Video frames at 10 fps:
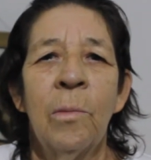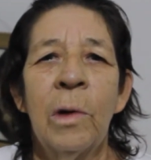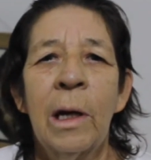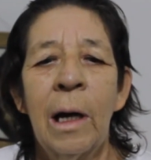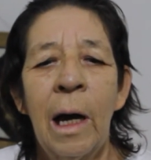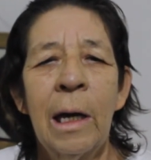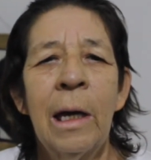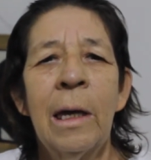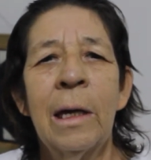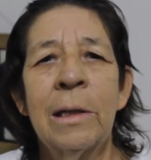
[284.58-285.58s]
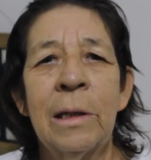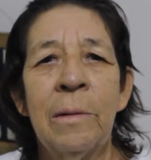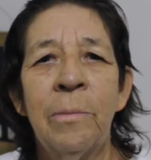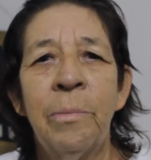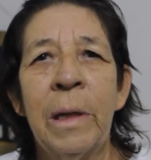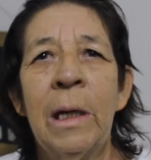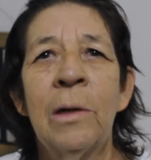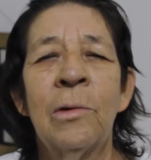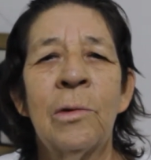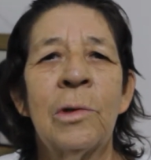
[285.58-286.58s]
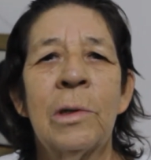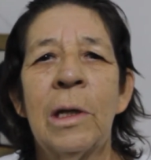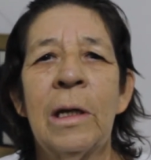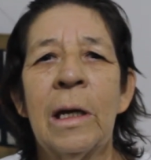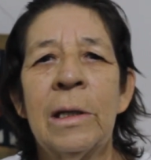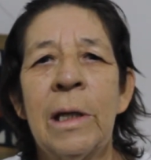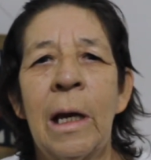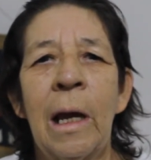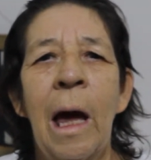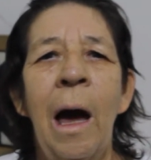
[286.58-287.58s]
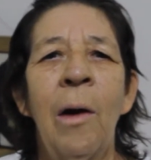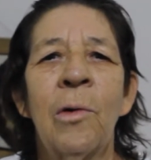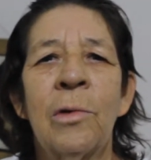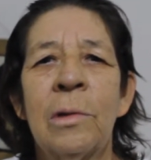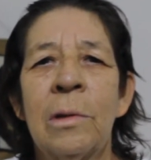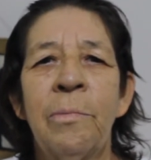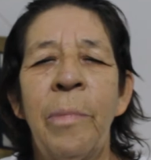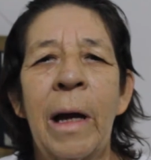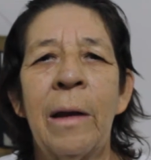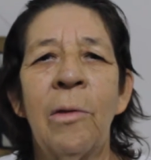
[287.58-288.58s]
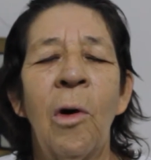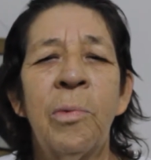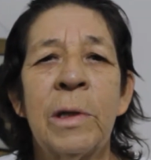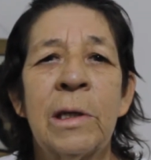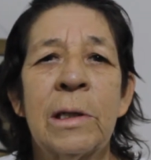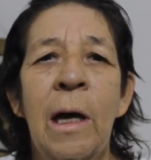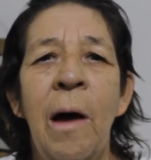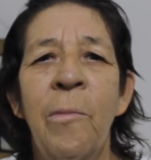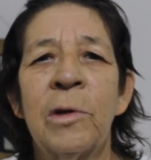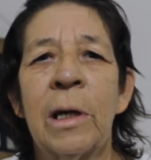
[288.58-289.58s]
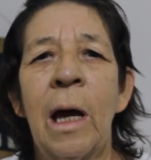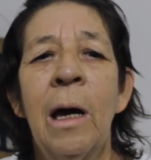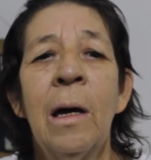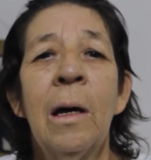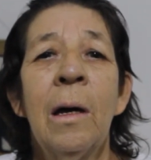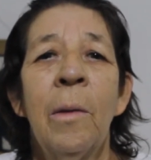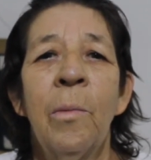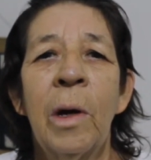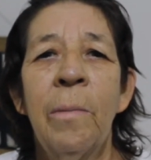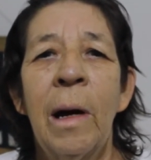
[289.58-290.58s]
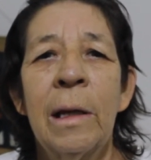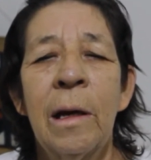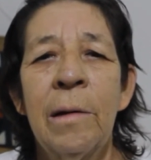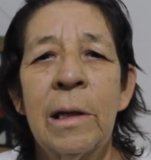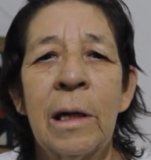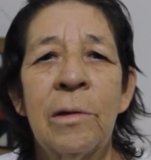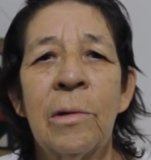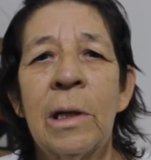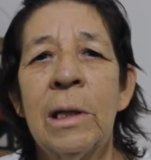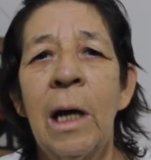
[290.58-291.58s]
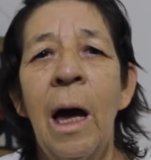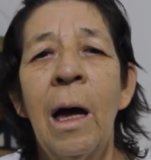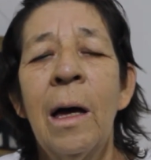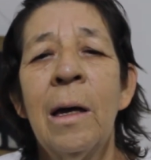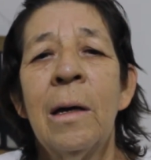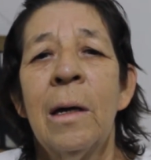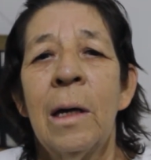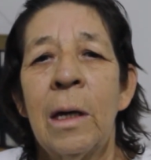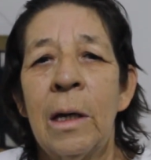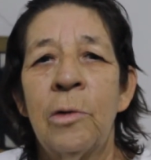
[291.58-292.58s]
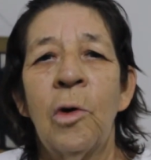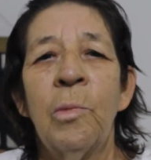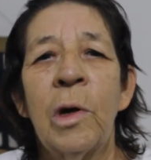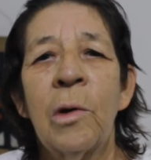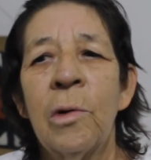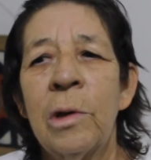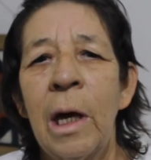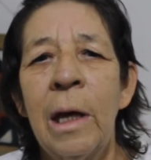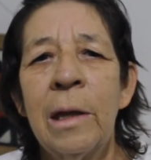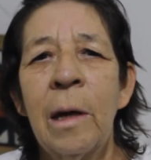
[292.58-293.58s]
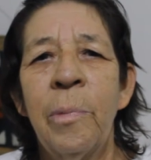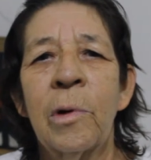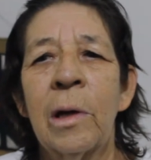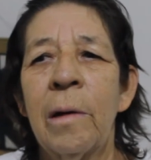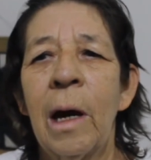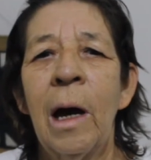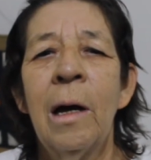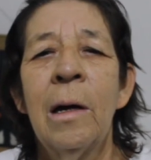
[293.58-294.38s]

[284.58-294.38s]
muy caídas, sin pisos, sin encielados, pues estábamos, era muy mal de habitaciones ya y estoy muy contenta porque ya